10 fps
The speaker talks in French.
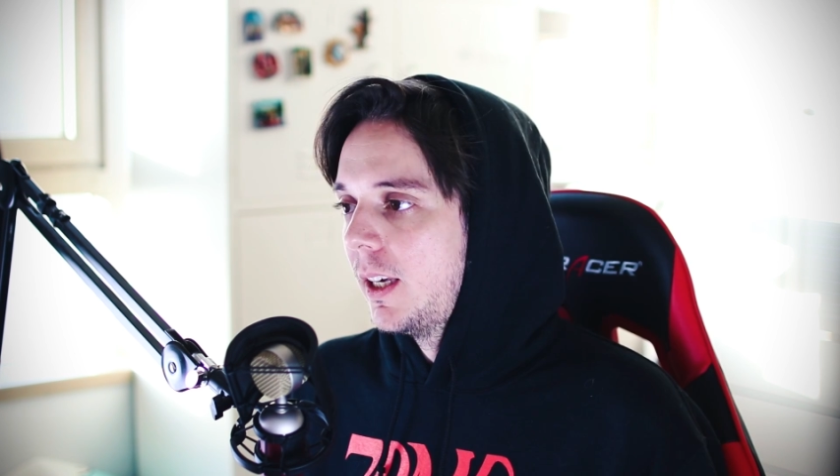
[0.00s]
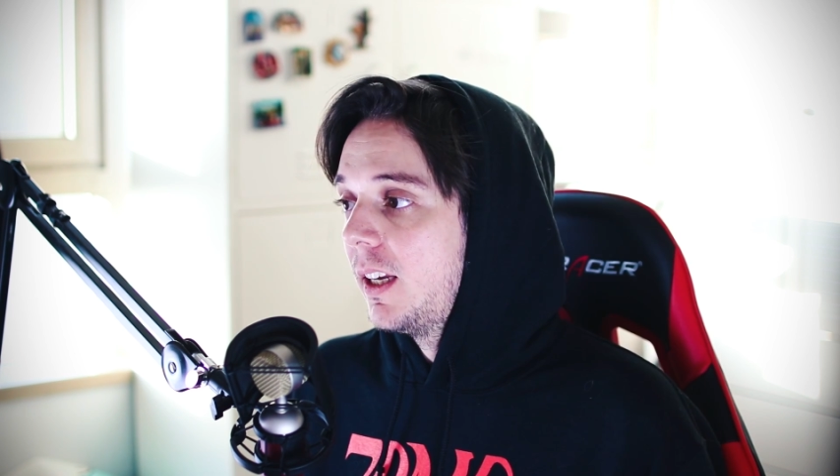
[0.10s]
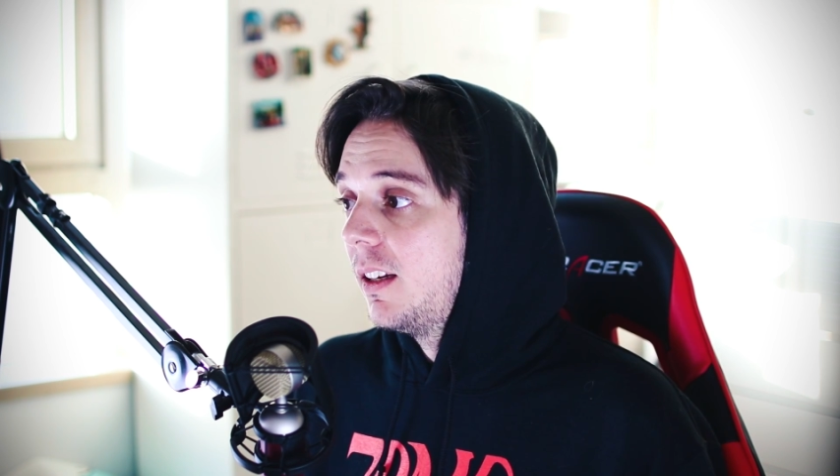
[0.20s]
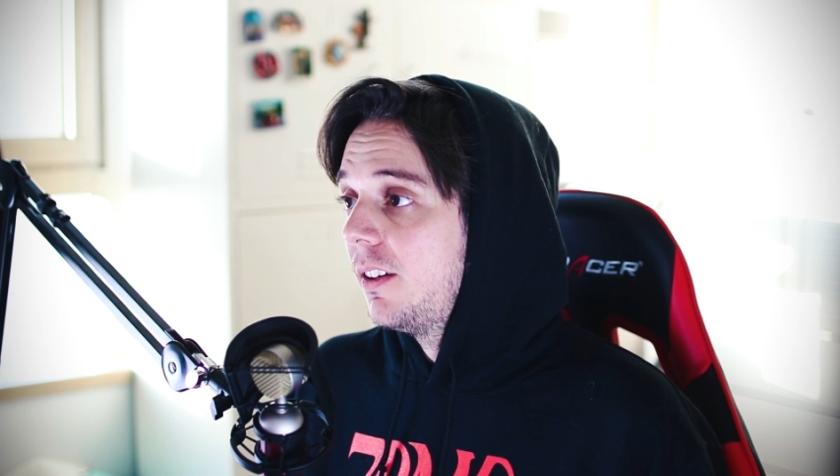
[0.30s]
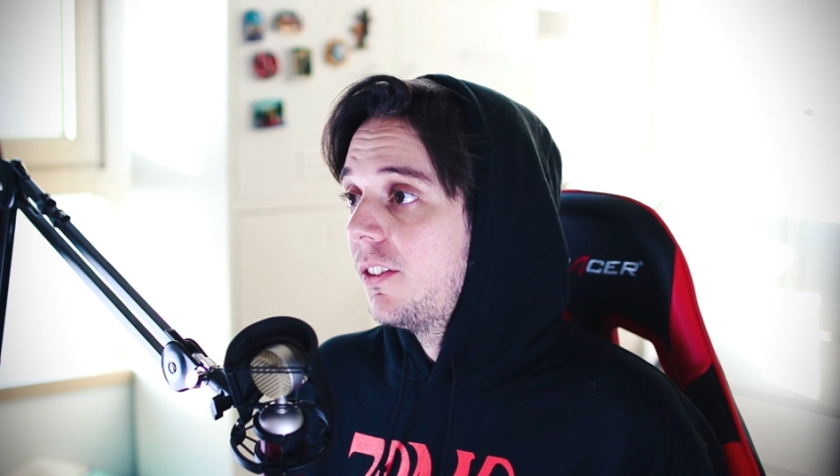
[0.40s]
et
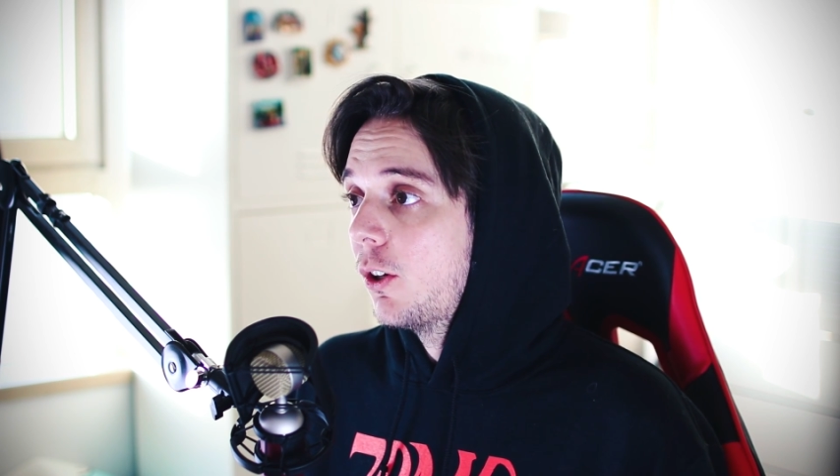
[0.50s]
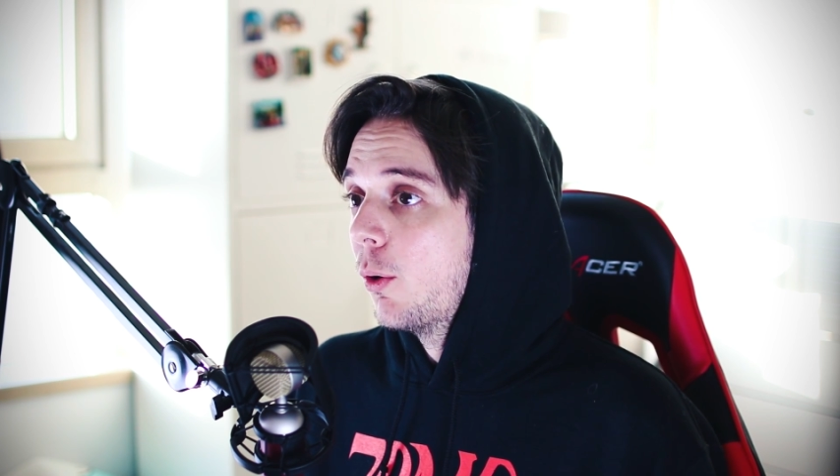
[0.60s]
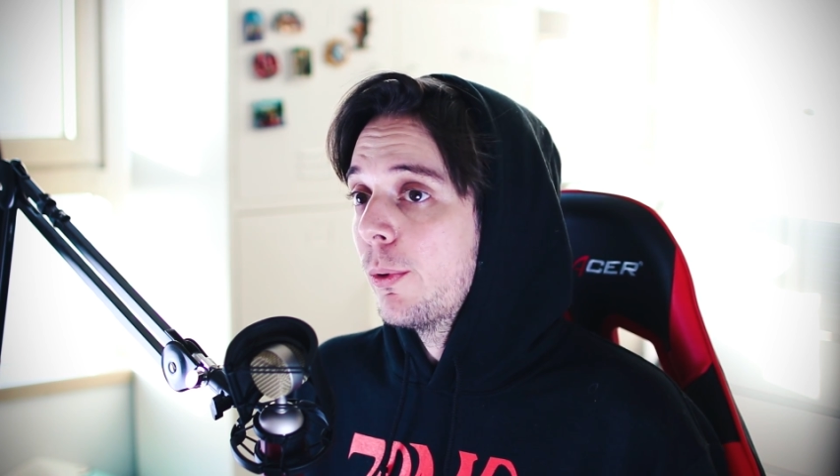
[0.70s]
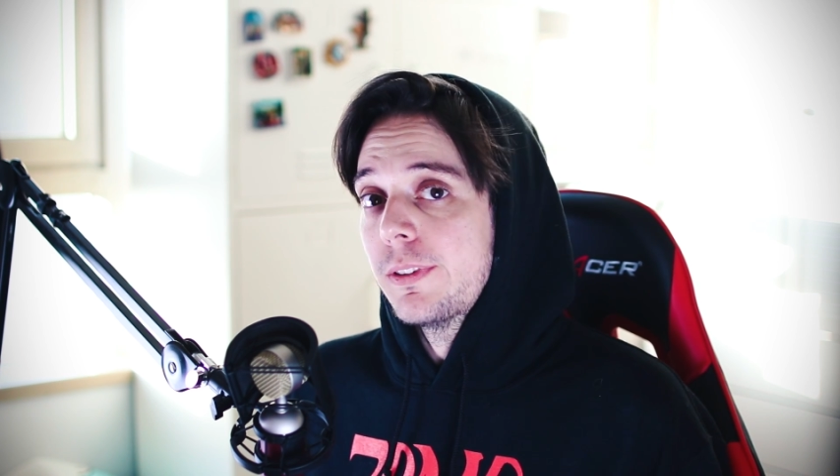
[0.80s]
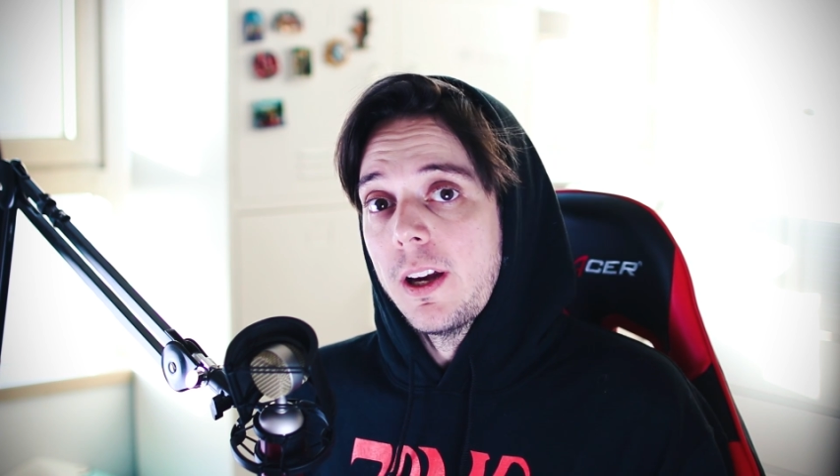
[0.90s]
il lit ses
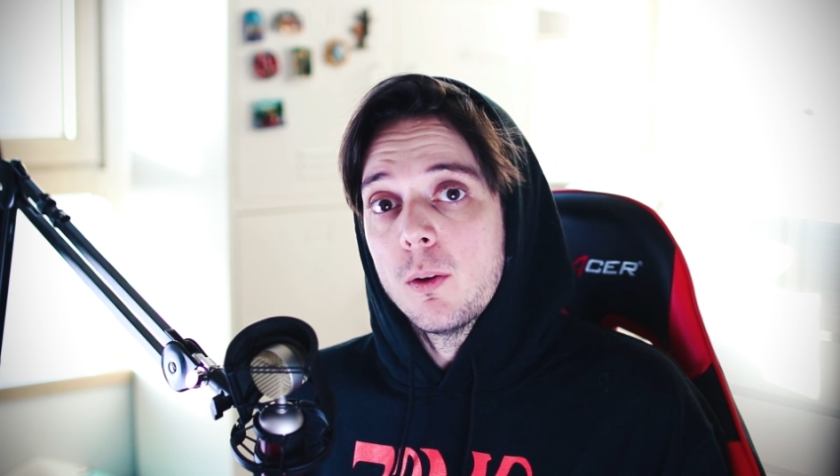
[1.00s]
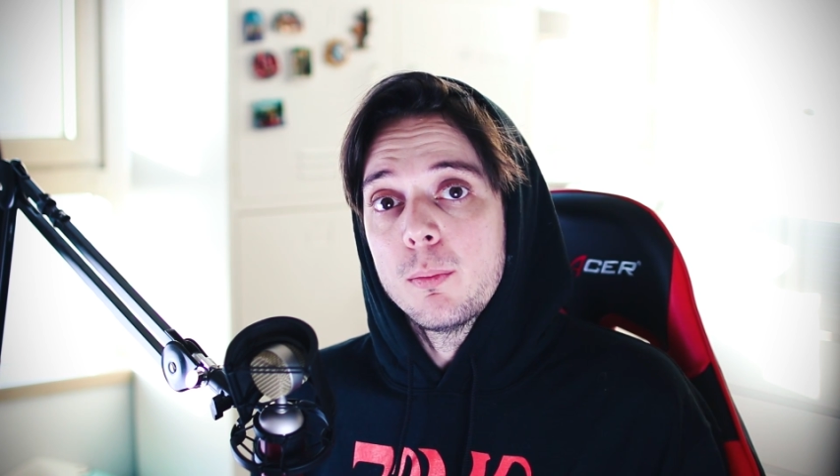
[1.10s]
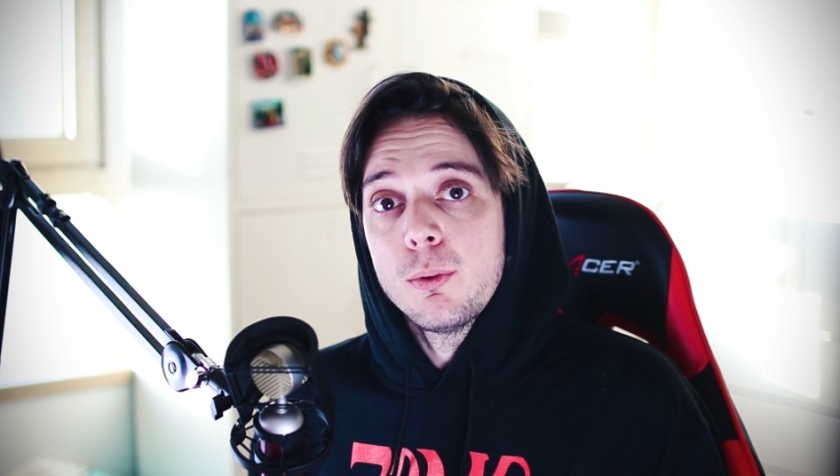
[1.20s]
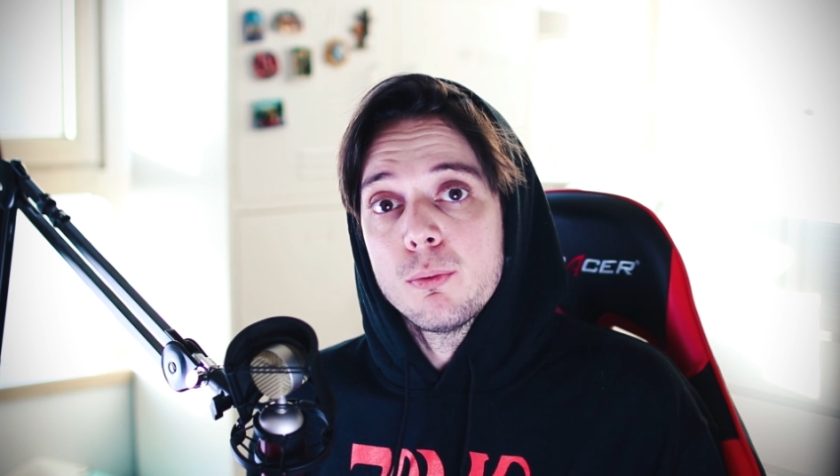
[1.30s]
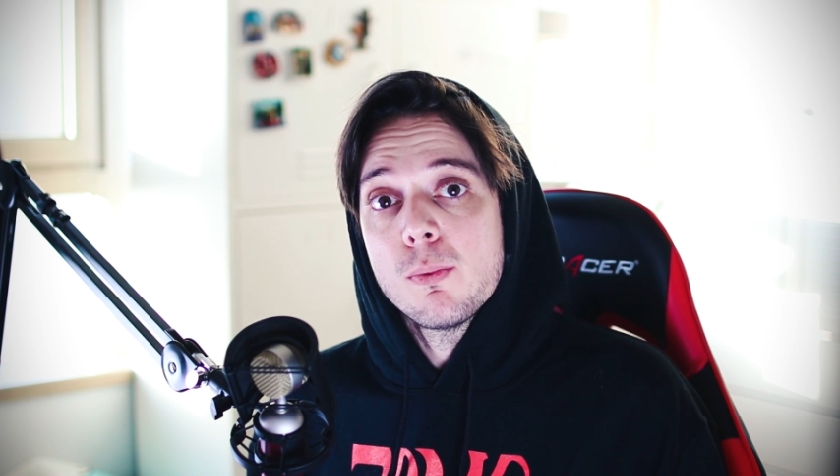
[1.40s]
commentaires en
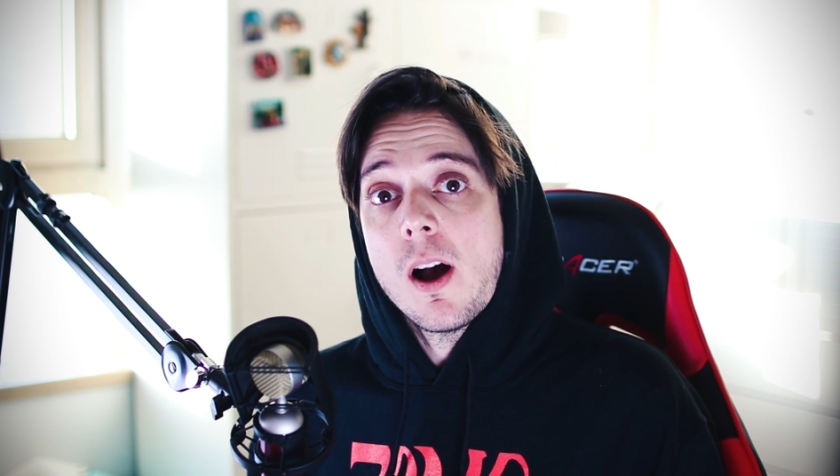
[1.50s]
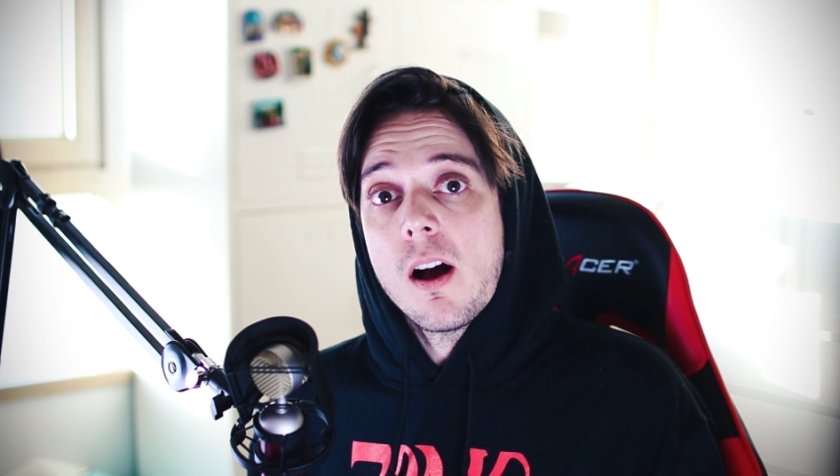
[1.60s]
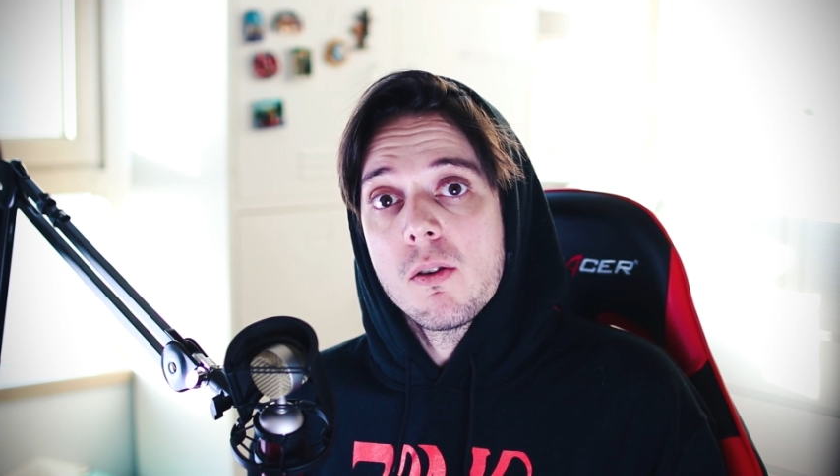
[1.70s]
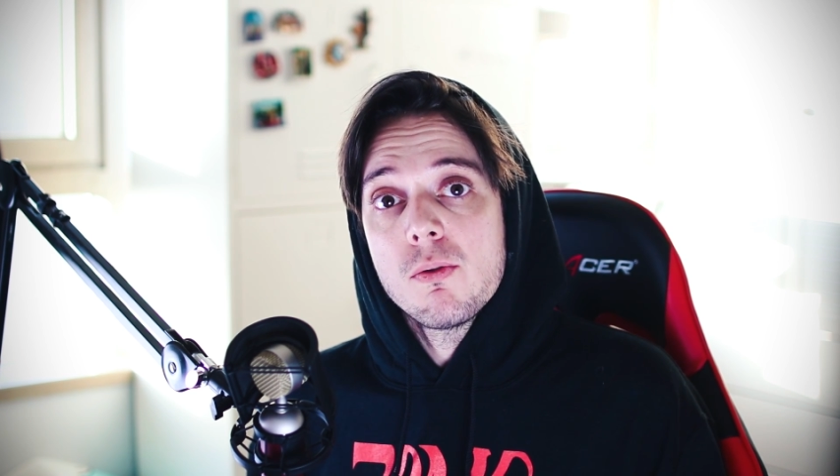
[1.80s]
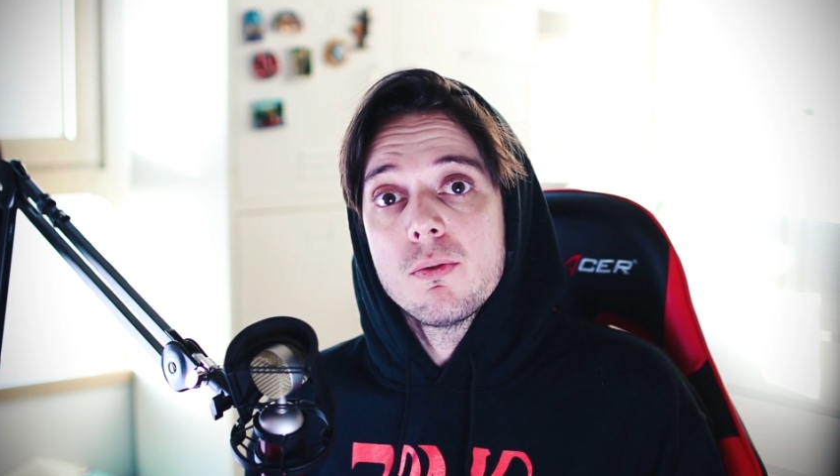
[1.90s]
plus.
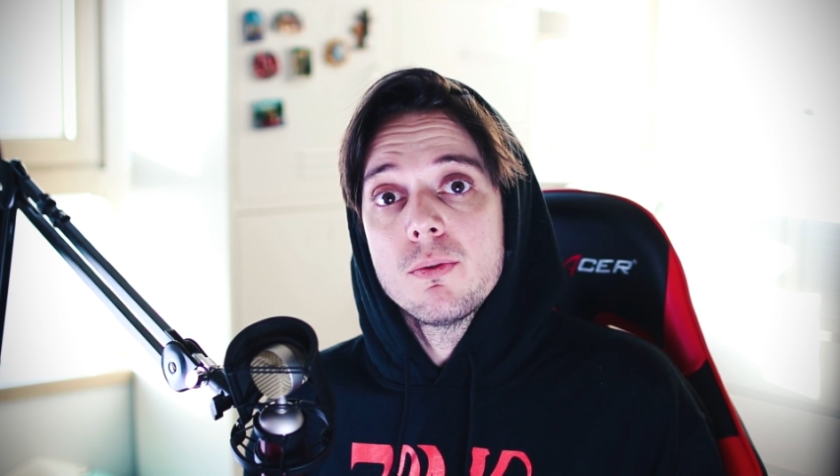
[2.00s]
Waouh,